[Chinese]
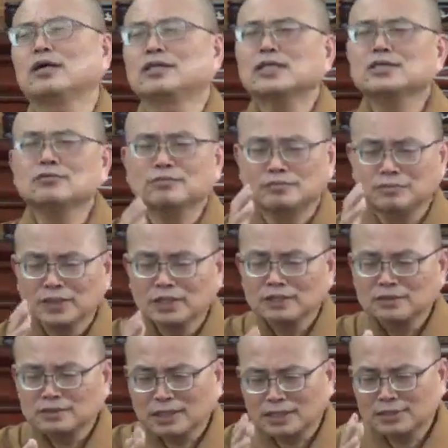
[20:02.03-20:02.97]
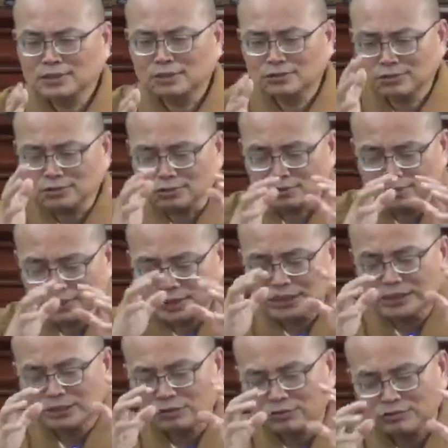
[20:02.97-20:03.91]
他就他就有
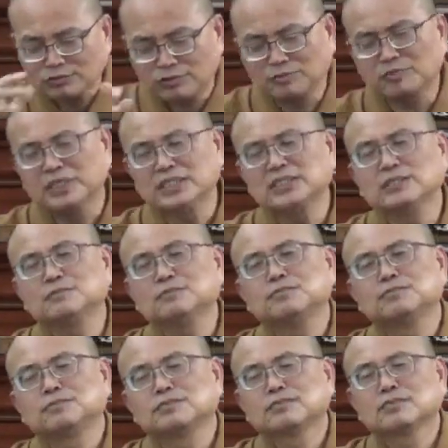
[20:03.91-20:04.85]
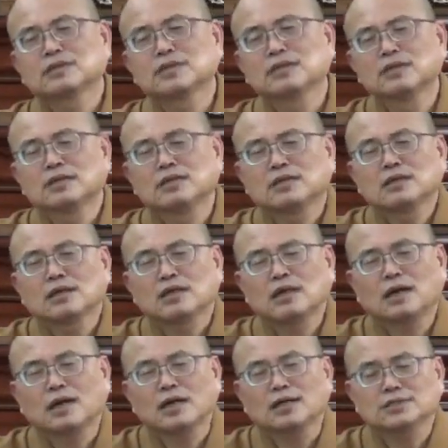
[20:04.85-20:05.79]
这种分别心
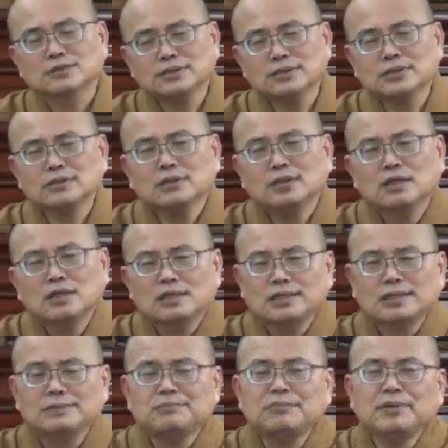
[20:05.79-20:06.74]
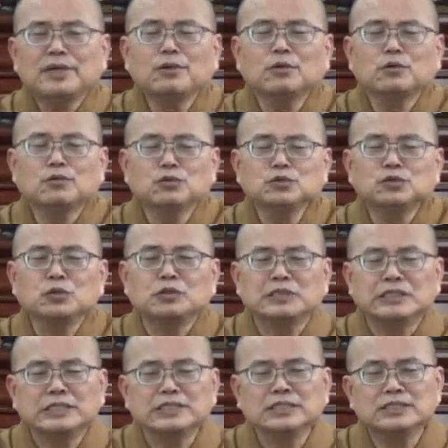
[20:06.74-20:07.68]
啊，所以你没有无所
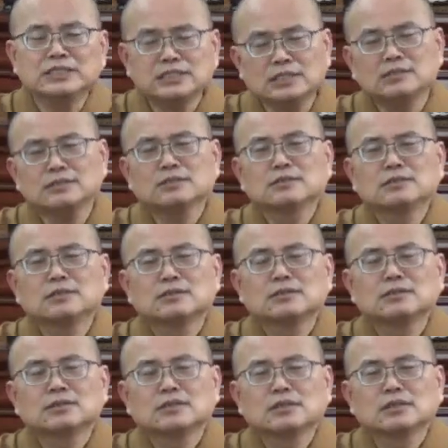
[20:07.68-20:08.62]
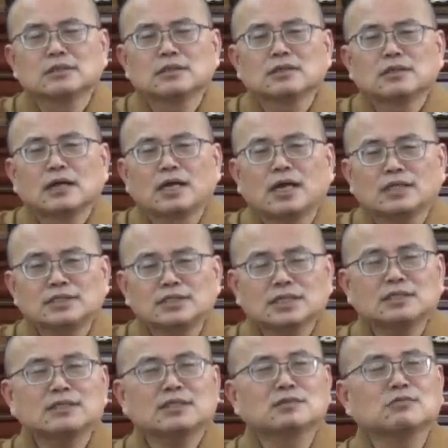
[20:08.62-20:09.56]
得的心啊，
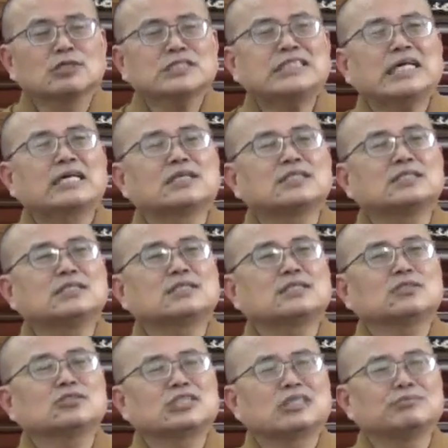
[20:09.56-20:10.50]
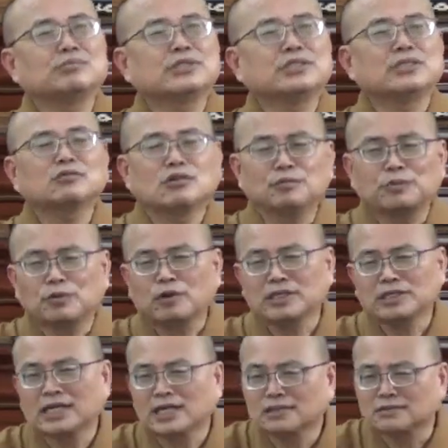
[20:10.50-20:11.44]
这个人我讲了几次讲不听，我不
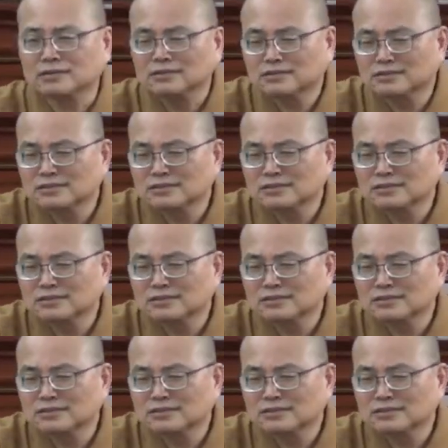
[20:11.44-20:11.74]
管他了